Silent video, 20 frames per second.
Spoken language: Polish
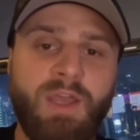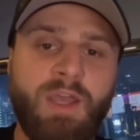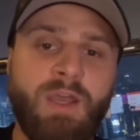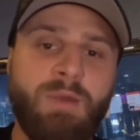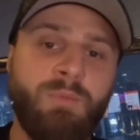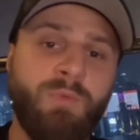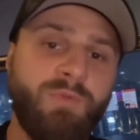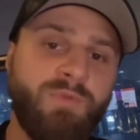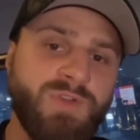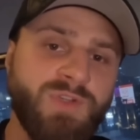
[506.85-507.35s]

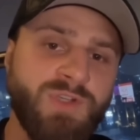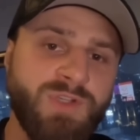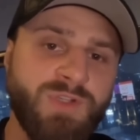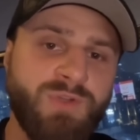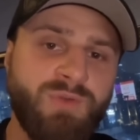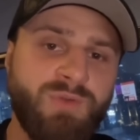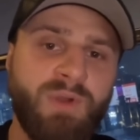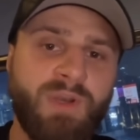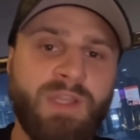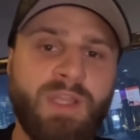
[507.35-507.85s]
Mówi, że
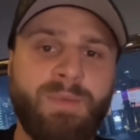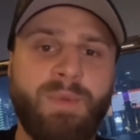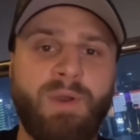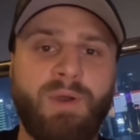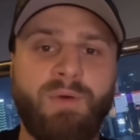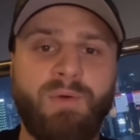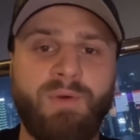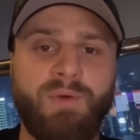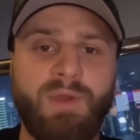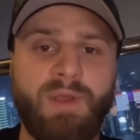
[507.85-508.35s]
Stewart nie miał.
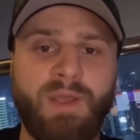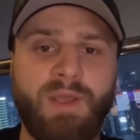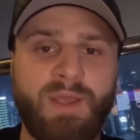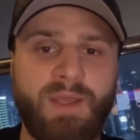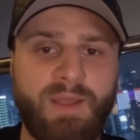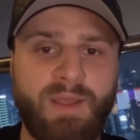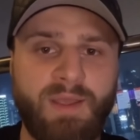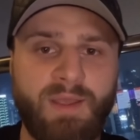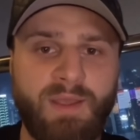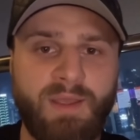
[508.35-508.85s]

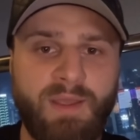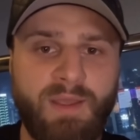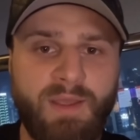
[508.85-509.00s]
E,